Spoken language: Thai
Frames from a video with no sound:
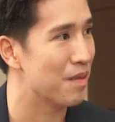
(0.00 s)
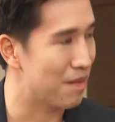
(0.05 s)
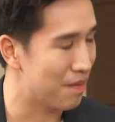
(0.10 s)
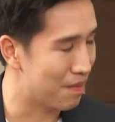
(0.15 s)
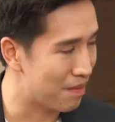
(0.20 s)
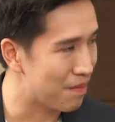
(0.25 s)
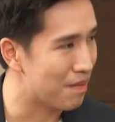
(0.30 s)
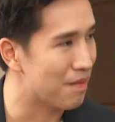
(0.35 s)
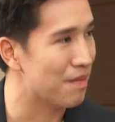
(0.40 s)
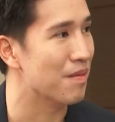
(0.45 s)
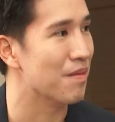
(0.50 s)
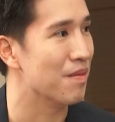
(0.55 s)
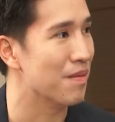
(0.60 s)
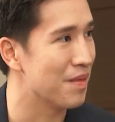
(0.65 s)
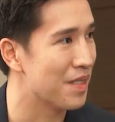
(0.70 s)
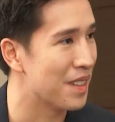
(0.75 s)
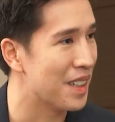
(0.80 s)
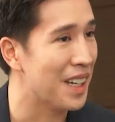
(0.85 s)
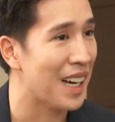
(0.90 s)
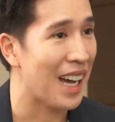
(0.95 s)
อืม
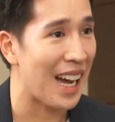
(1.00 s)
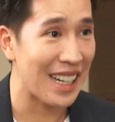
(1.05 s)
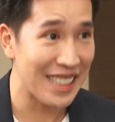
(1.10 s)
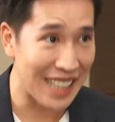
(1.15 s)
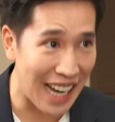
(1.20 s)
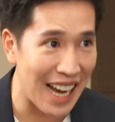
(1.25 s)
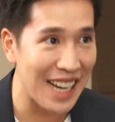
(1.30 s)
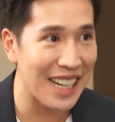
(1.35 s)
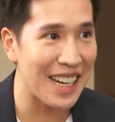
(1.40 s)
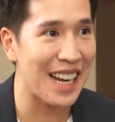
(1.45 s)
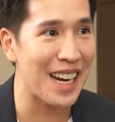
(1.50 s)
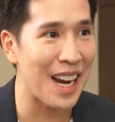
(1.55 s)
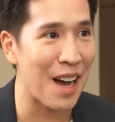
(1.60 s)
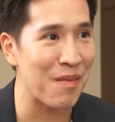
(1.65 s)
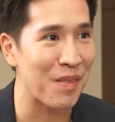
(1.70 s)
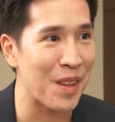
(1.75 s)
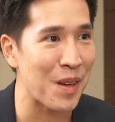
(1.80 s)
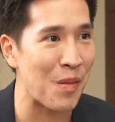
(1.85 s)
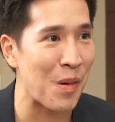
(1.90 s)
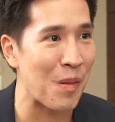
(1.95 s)
ถ้าให้แนะ
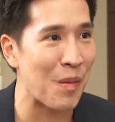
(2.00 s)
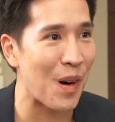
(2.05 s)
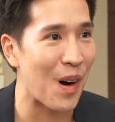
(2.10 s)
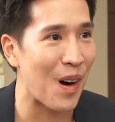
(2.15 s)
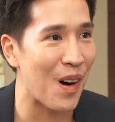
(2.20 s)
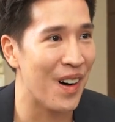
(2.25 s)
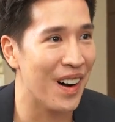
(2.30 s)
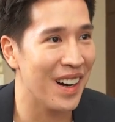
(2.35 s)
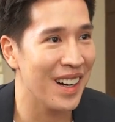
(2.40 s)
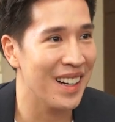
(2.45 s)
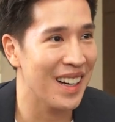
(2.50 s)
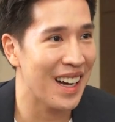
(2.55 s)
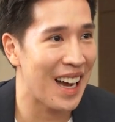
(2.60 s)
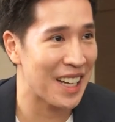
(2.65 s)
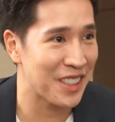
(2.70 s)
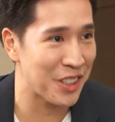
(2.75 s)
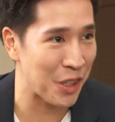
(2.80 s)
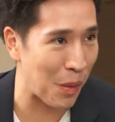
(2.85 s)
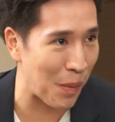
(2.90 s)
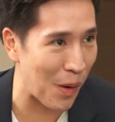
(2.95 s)
นำในมุมของ
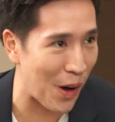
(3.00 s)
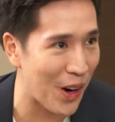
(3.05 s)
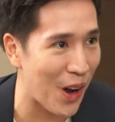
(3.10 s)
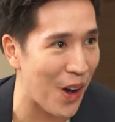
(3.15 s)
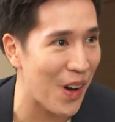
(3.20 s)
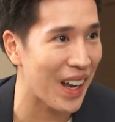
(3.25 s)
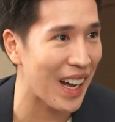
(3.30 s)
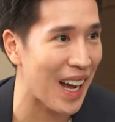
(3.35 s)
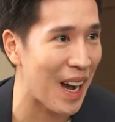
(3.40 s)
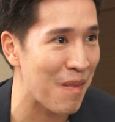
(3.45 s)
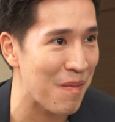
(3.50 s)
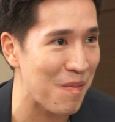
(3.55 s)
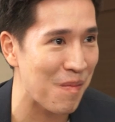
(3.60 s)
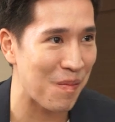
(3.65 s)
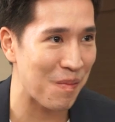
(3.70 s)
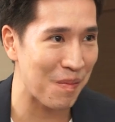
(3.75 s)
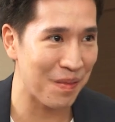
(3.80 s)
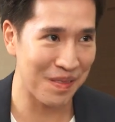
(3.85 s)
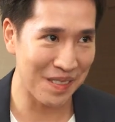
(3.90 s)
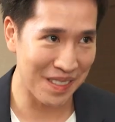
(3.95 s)
ICO โอพอร์ทหละครับ
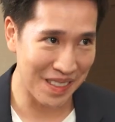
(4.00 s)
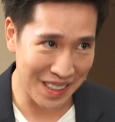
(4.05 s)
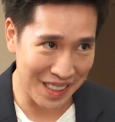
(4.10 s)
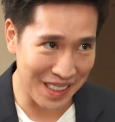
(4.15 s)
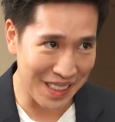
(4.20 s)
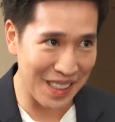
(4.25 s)
ค่ะ